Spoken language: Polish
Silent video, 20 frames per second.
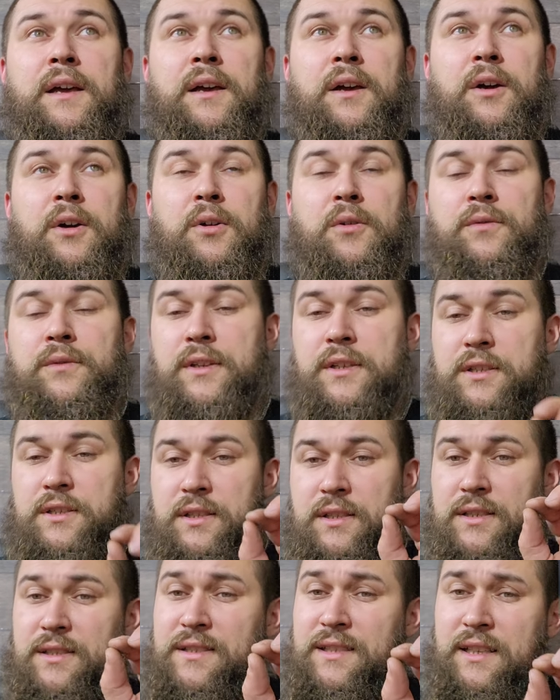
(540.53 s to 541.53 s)
Również
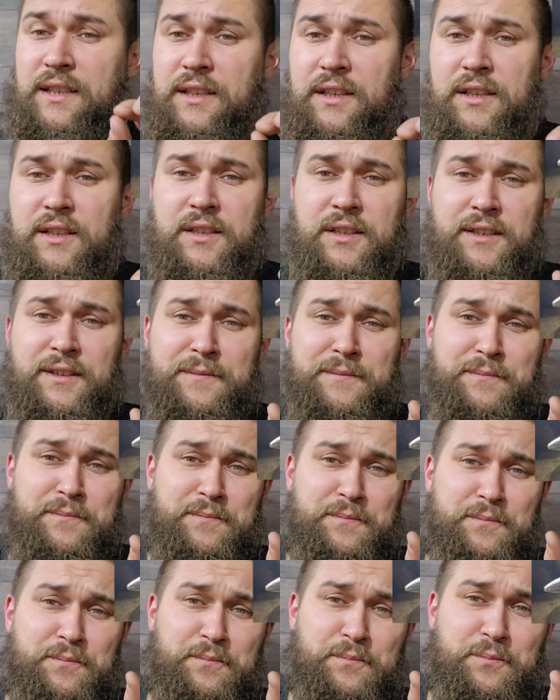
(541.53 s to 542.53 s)
z takich
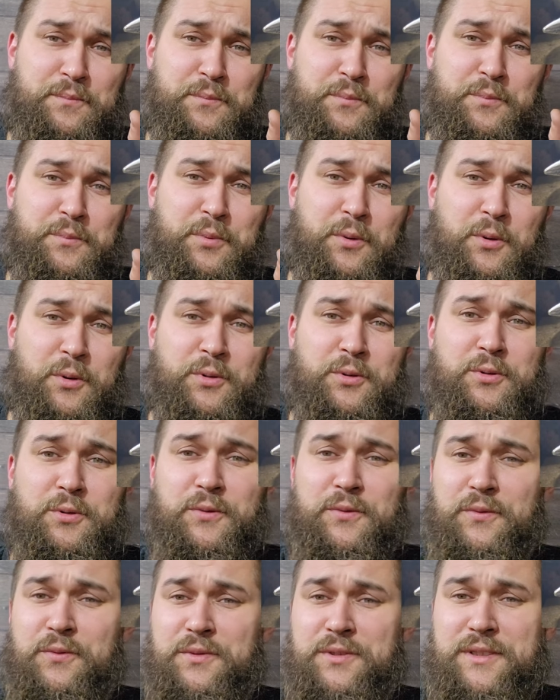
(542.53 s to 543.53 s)

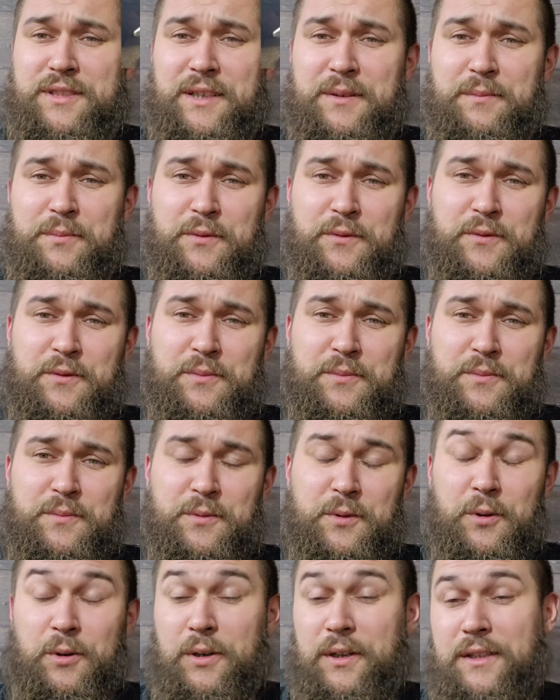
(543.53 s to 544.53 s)
punktów, że tak powiem,
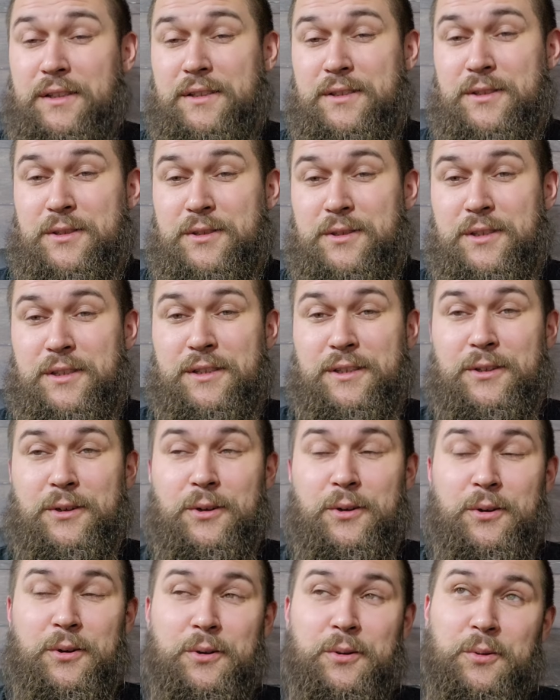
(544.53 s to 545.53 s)

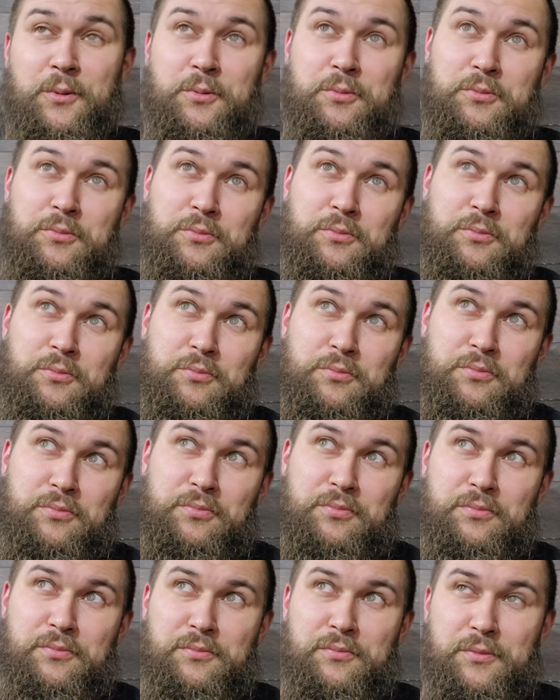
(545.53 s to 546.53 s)

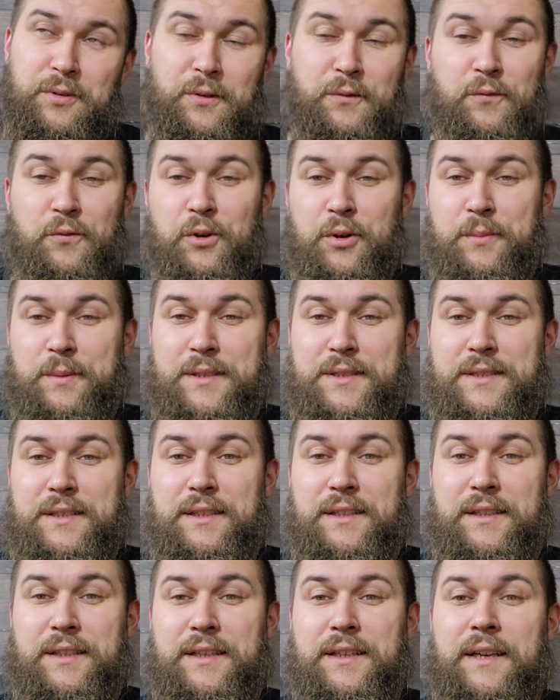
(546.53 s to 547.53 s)

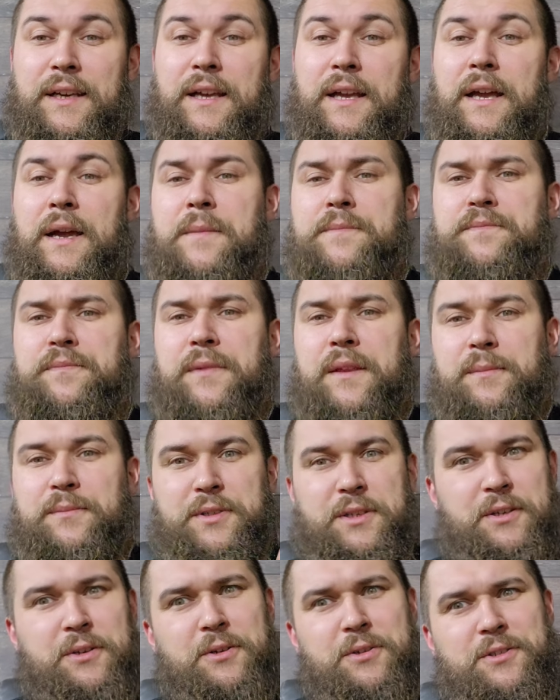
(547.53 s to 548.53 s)
organizacyjno-informacyjnych
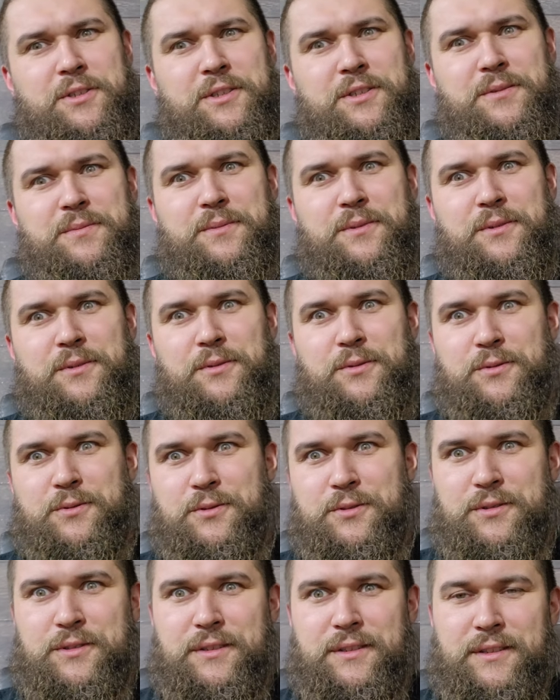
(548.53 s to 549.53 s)
przekroczyliśmy
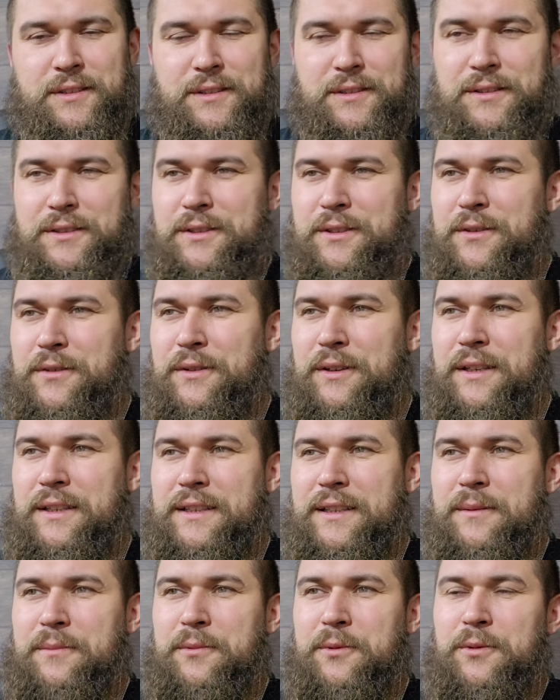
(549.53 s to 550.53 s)
już e, chwilę
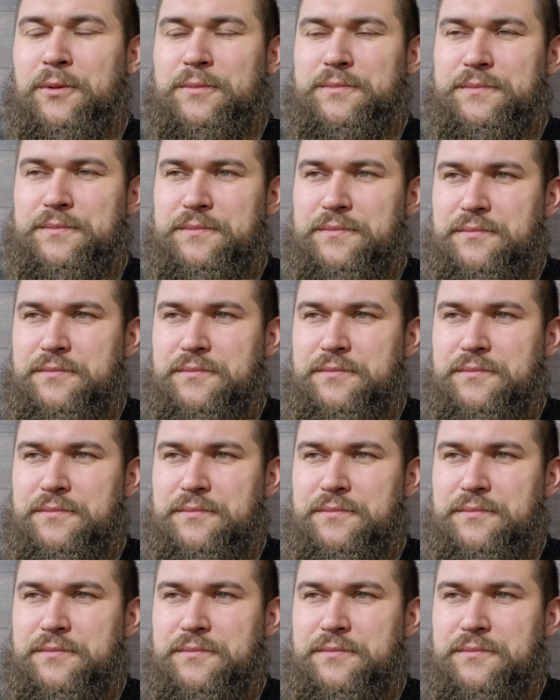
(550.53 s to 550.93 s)
temu